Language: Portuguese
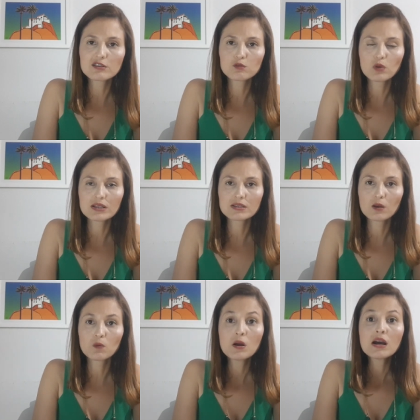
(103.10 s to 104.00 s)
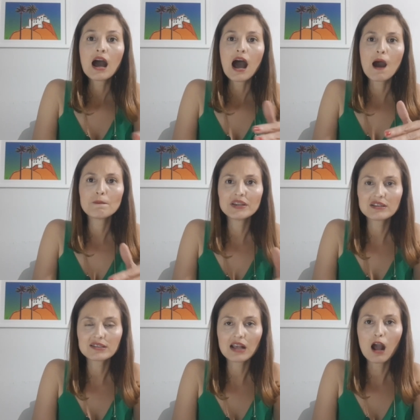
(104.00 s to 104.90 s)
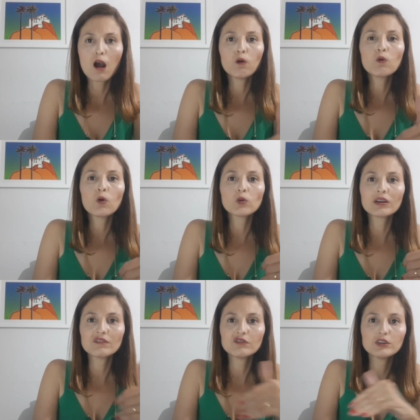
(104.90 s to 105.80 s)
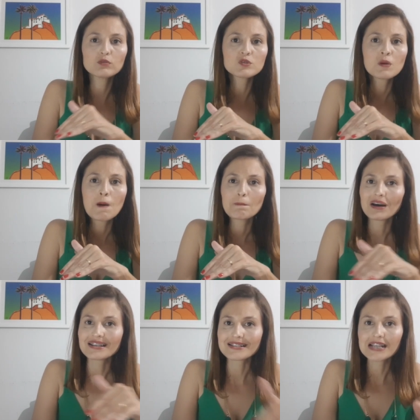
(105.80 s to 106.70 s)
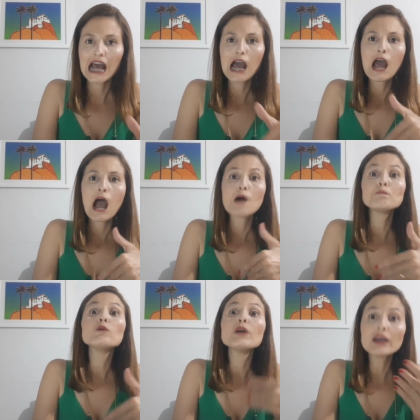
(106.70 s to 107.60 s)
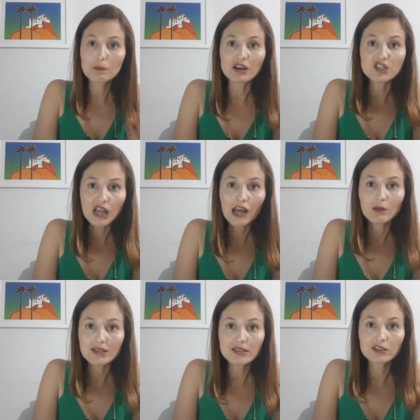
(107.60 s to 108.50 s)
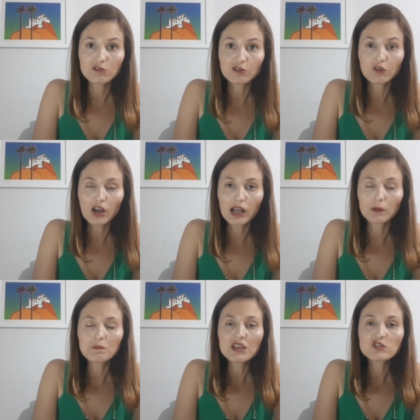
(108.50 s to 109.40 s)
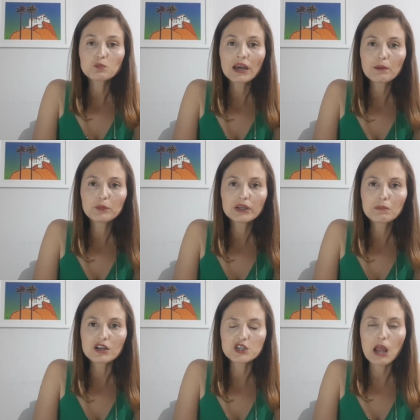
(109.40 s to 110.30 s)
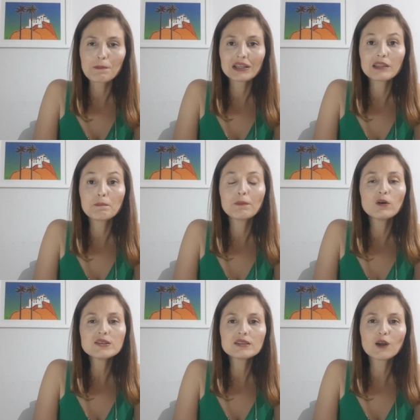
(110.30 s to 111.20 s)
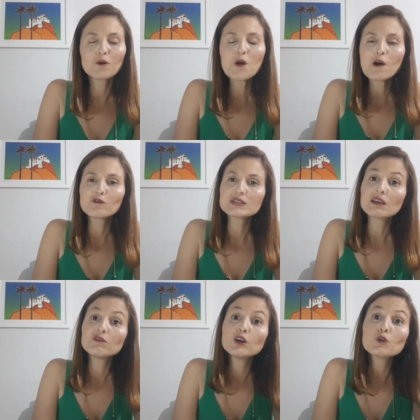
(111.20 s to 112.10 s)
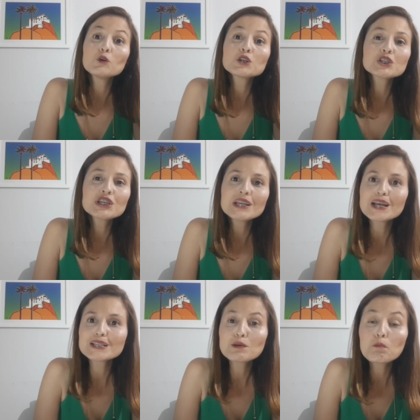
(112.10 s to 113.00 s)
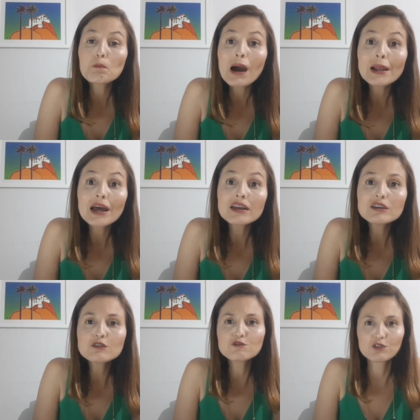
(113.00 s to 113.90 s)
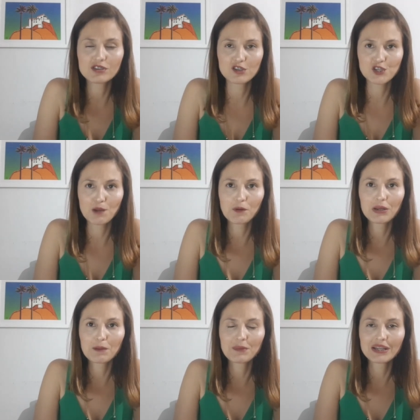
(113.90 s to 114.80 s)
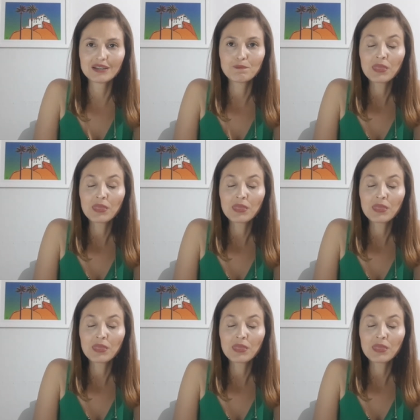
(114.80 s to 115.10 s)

situação amenizar, o coronavírus passar, a poeira baixar, não é assim que a gente fala? espera a poeira baixar para depois então você vir curtir esse paraíso que se chama Guarapari.